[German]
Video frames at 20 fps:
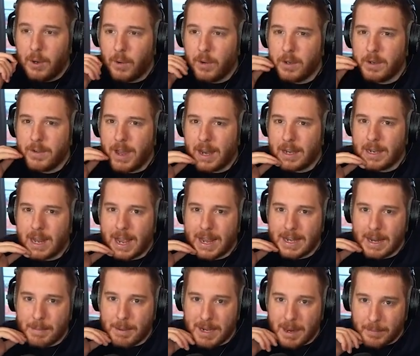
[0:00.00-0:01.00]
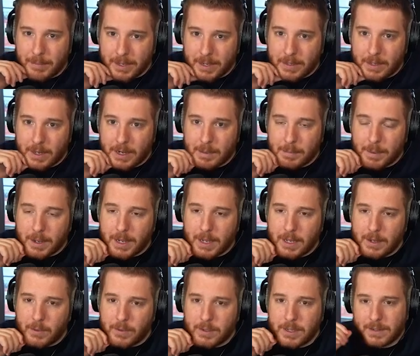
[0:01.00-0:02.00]
und wir hatten einen Epileptiker
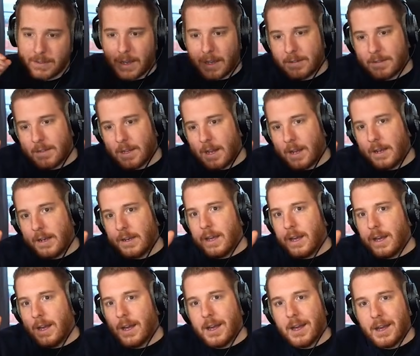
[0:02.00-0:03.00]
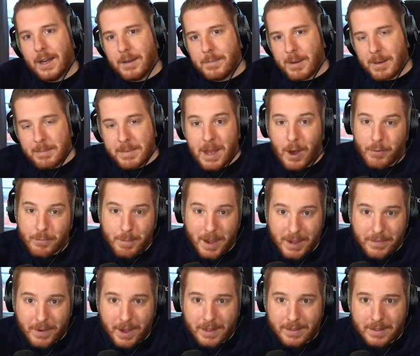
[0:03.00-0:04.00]
dabei und der saß dann äh, bei mir auf dem
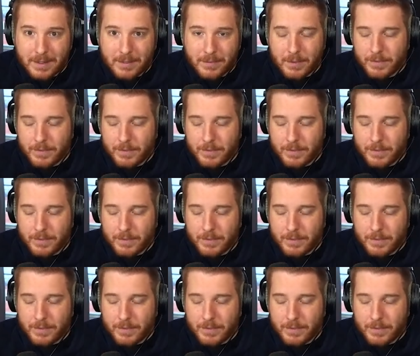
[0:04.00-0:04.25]
Beifahrersitz.